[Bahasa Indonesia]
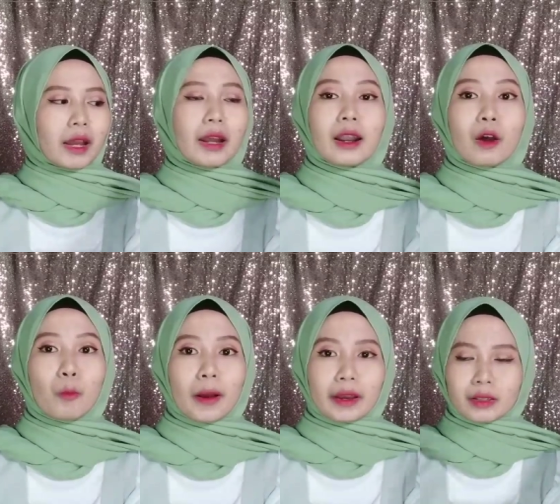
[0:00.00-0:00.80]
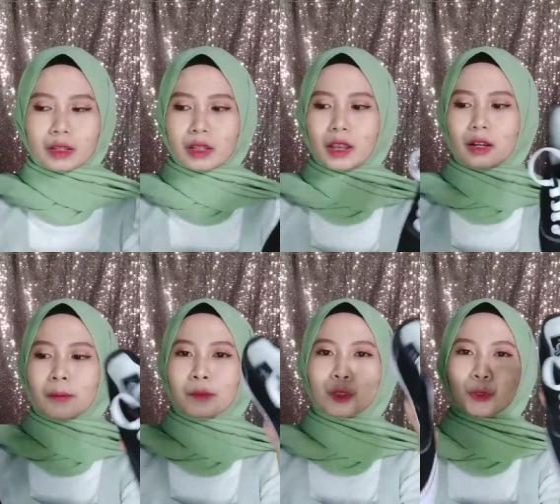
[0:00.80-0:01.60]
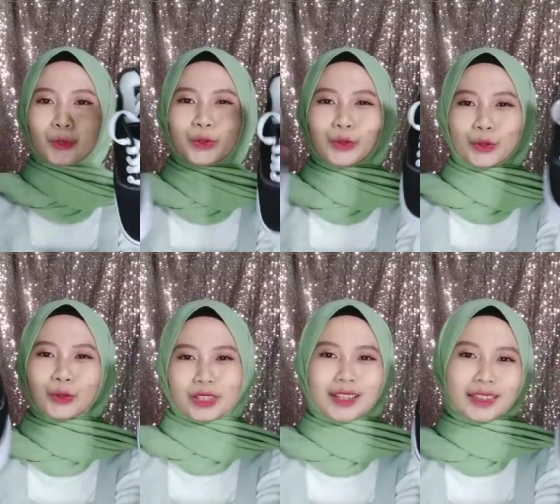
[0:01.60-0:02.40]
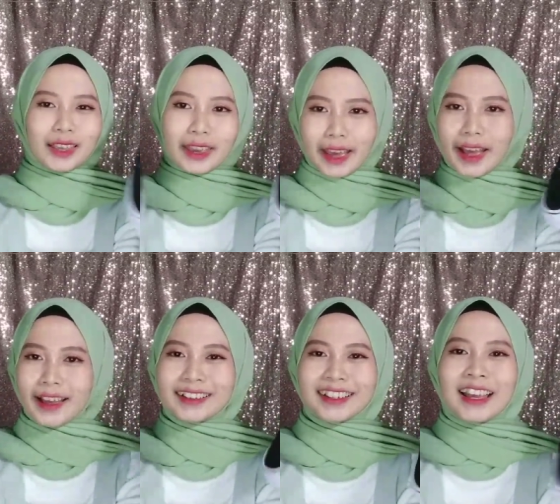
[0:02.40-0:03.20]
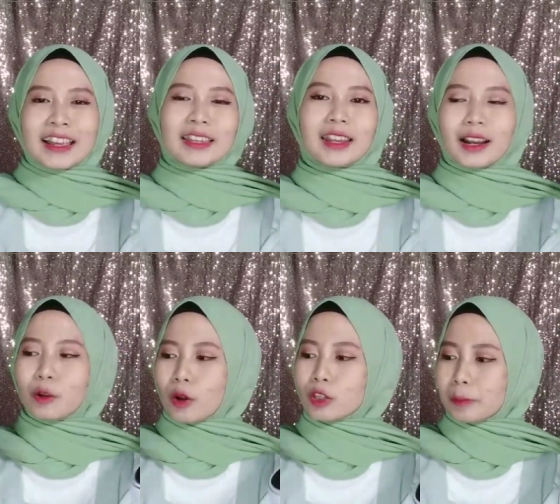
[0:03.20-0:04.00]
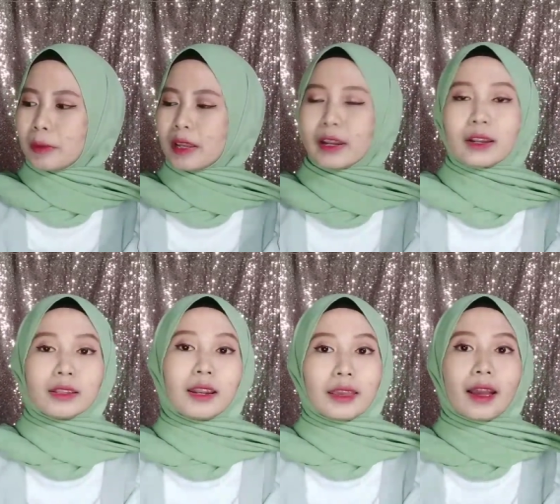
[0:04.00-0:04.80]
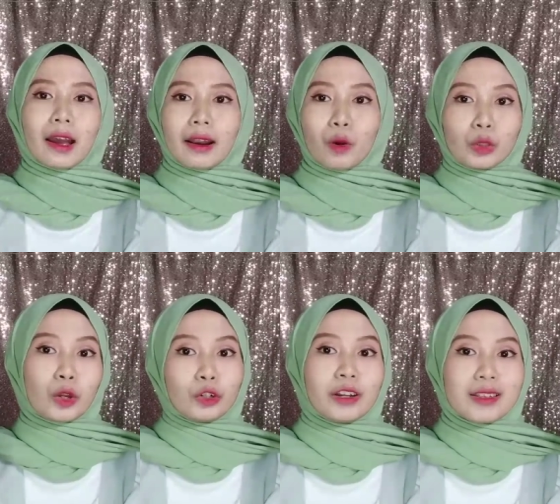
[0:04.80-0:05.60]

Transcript: ya karena aku pakai size 36 tuh cantik ya jadi kalian wajib beli ya nanti linknya akan aku taruh di